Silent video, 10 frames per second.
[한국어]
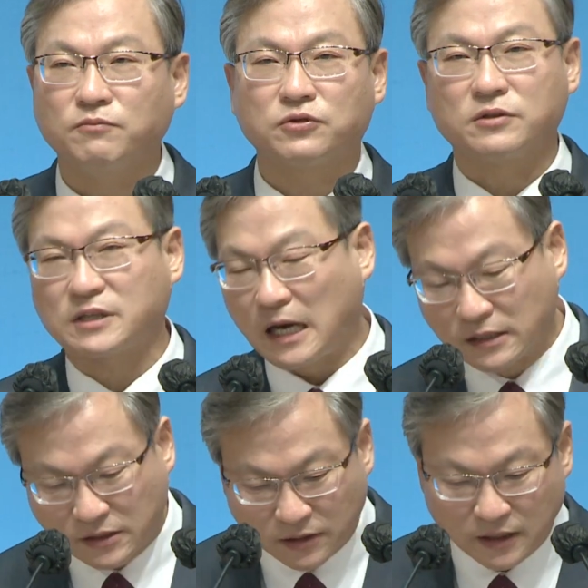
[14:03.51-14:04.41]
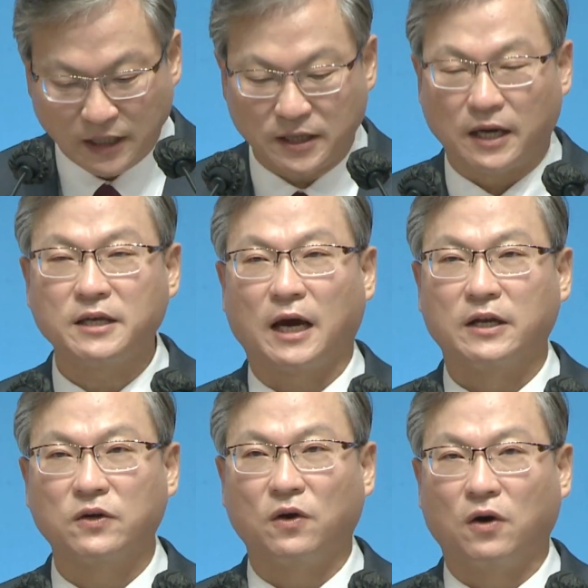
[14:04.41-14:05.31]
무슨 상처를 얘기하는 게
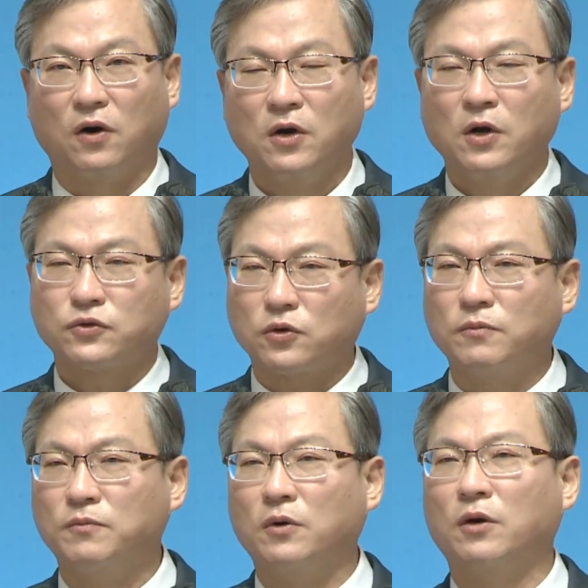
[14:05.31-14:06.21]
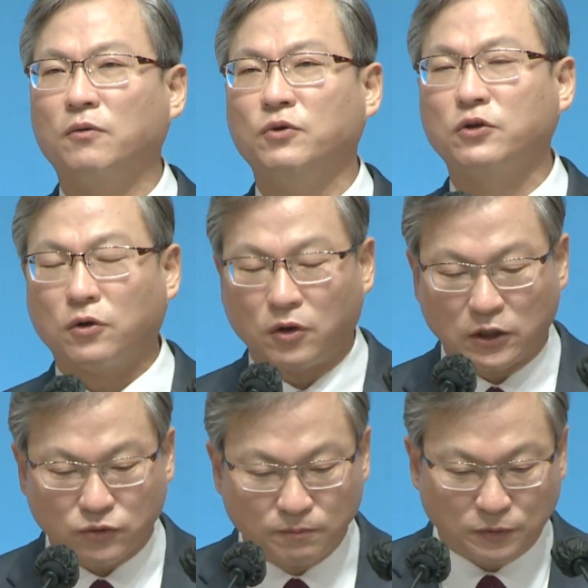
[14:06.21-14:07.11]
아니고, 조금 뭐
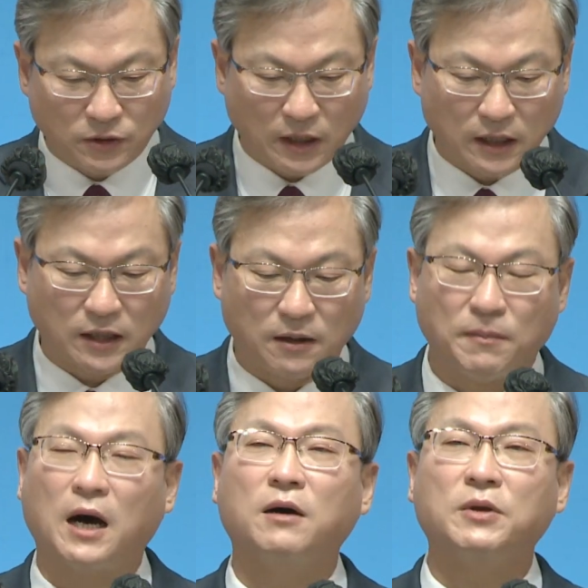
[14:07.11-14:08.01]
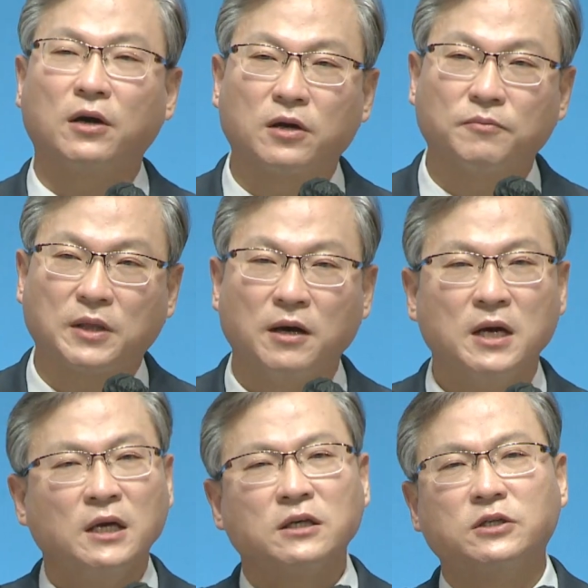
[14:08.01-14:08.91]
위로가 좀 필요하다, 마음이 어렵다,
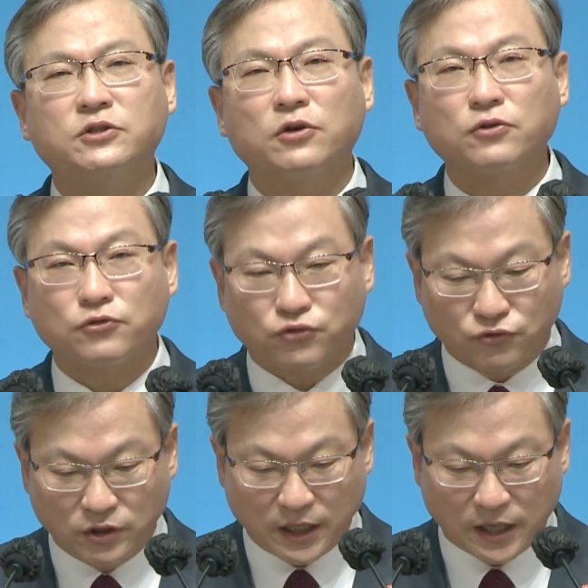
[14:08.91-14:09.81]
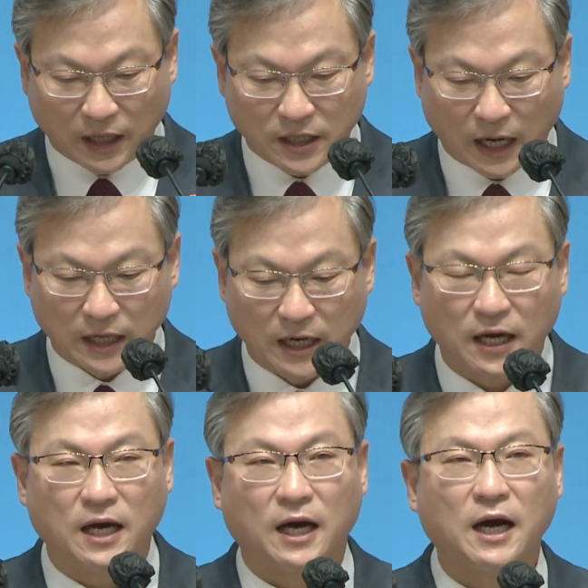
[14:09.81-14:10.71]
그 정도 수준을 얘기하는 게
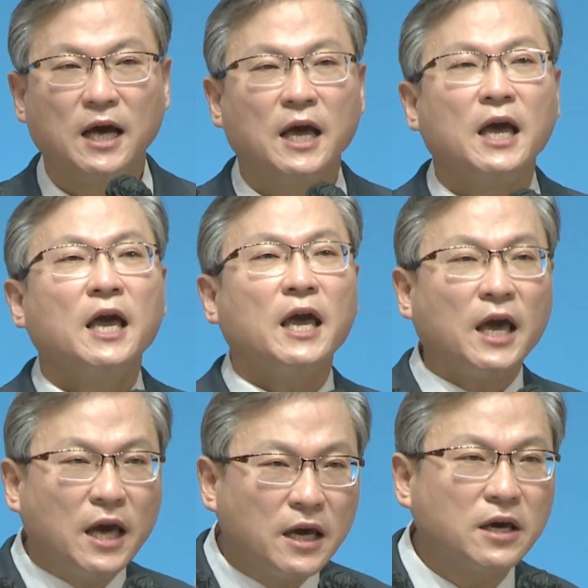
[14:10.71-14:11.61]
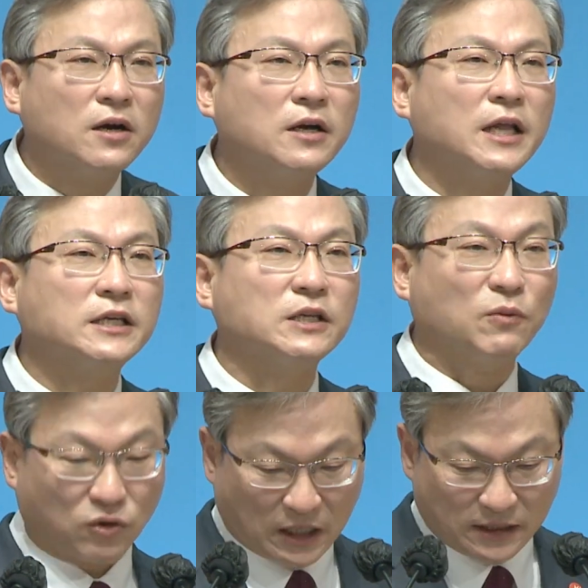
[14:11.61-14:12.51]
아니라, 해결되지
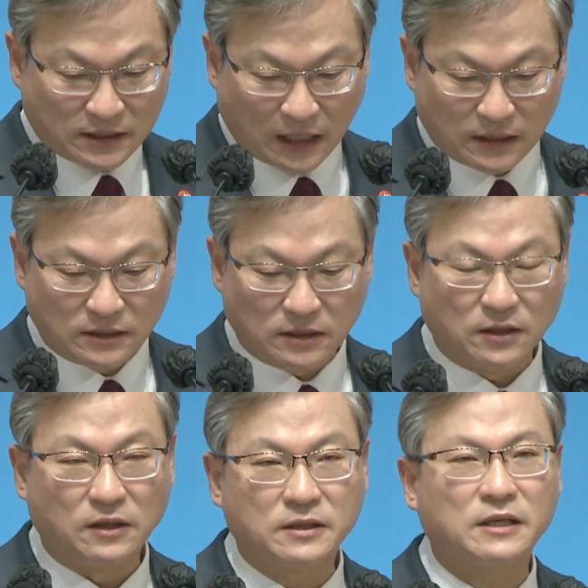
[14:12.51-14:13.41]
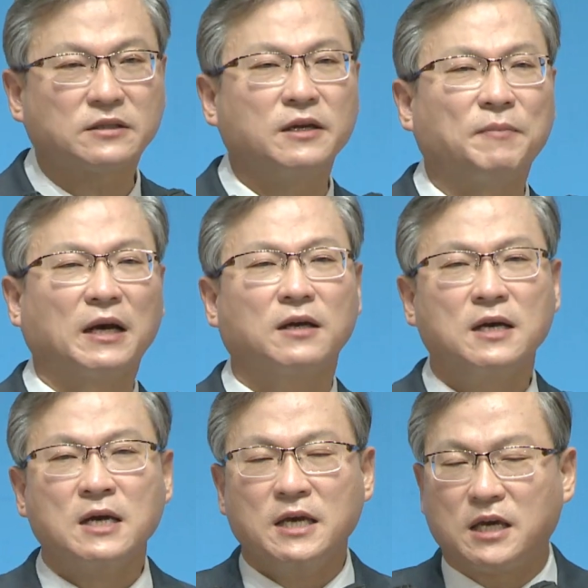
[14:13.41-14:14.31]
못한 상처. 그래서 이 막
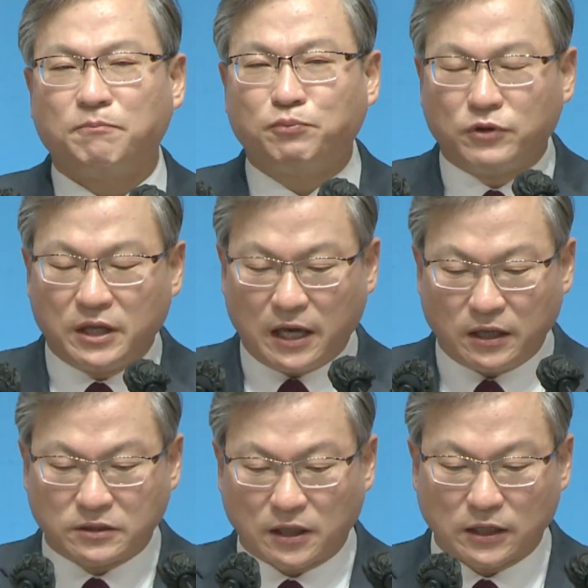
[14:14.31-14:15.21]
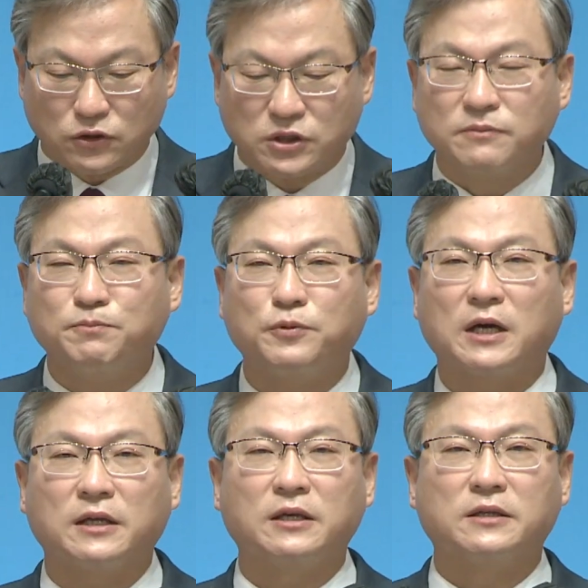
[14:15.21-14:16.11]
이게 뿌리 내려져가지고 쓴
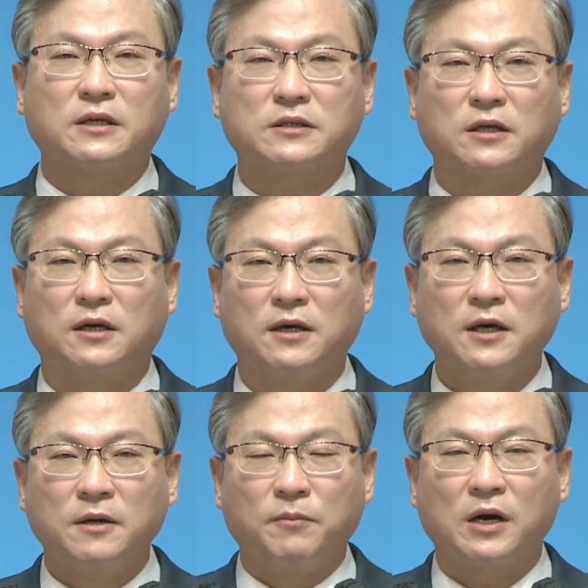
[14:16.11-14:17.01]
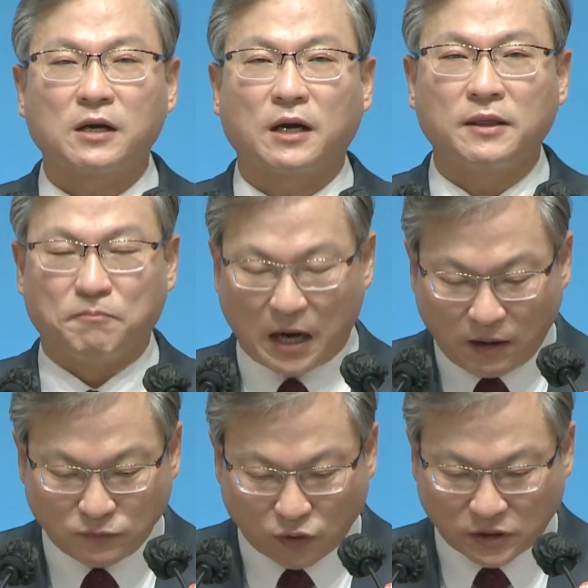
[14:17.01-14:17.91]
뿌리가 되어져서 뭐랄까
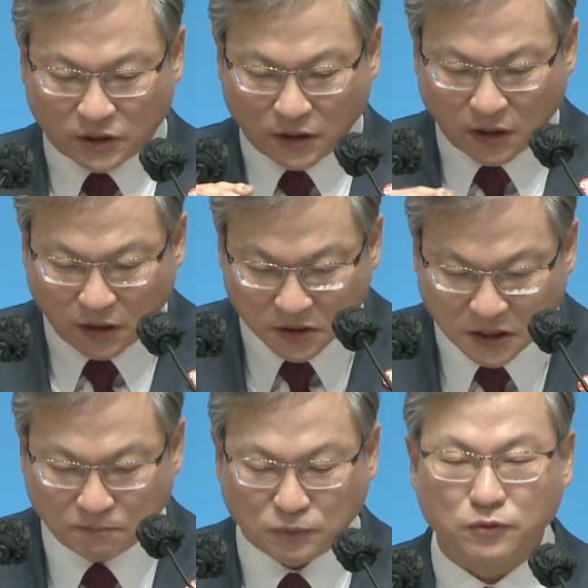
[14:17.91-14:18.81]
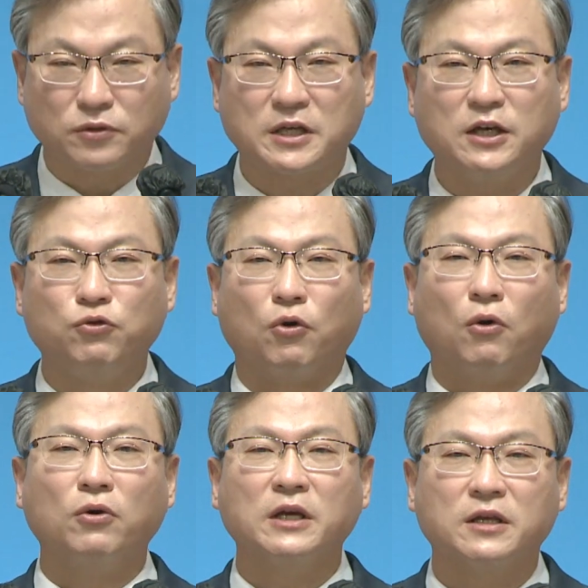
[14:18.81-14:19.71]
마음속 저 깊은 곳에 이
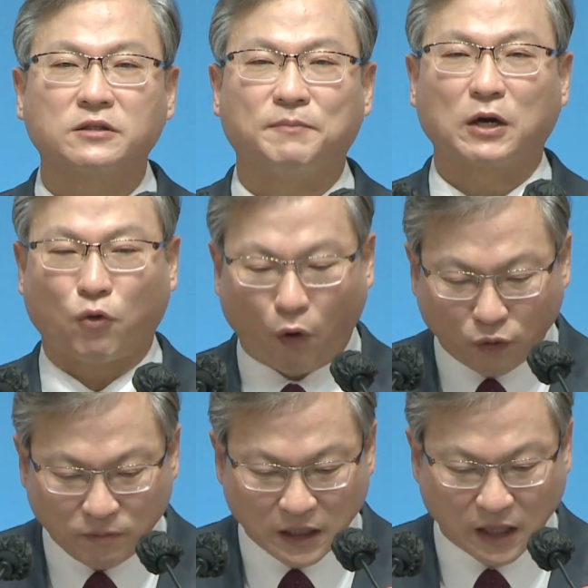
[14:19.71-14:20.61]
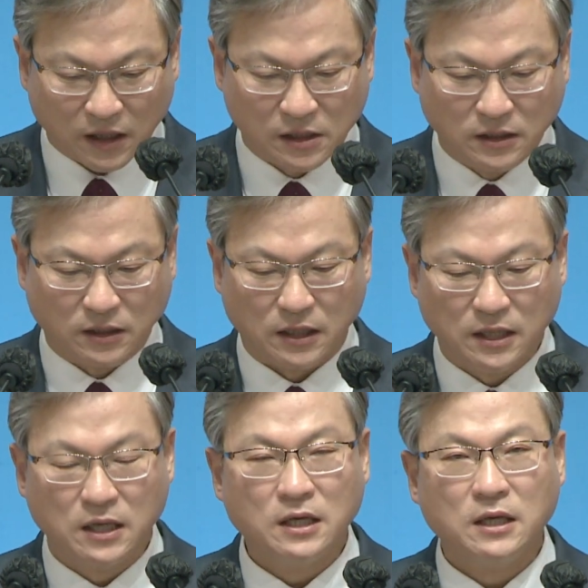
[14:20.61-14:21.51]
농이 돼서 막 고름이 되어 있는
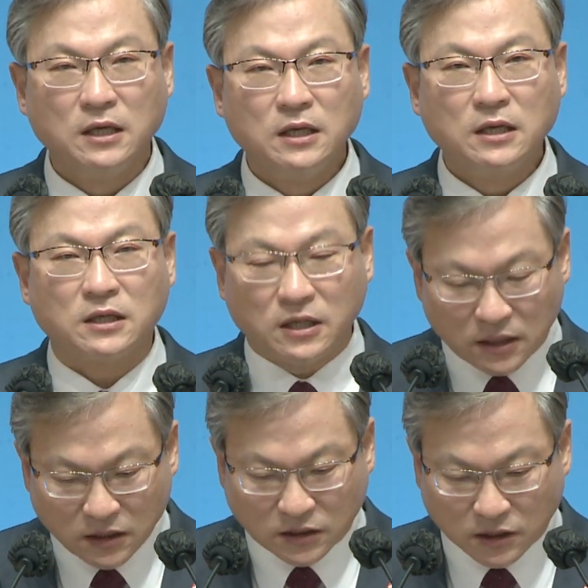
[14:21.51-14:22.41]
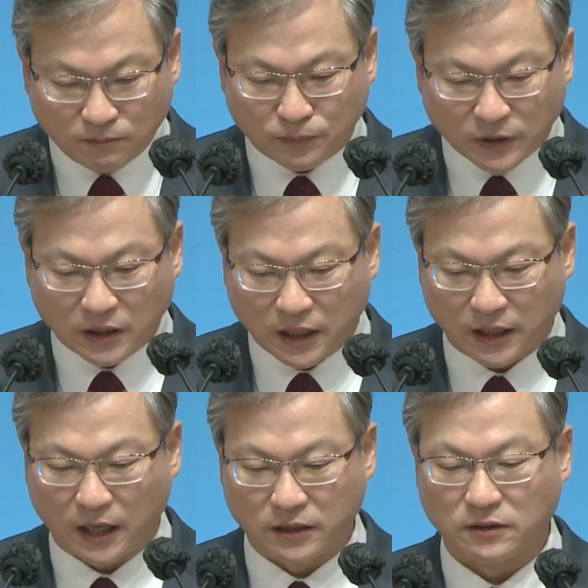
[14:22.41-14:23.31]
그런 쓴 뿌리를
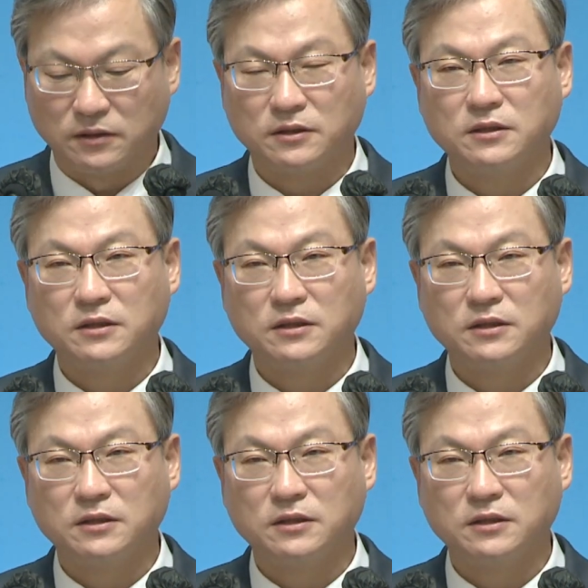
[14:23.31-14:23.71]
얘기하는 거예요.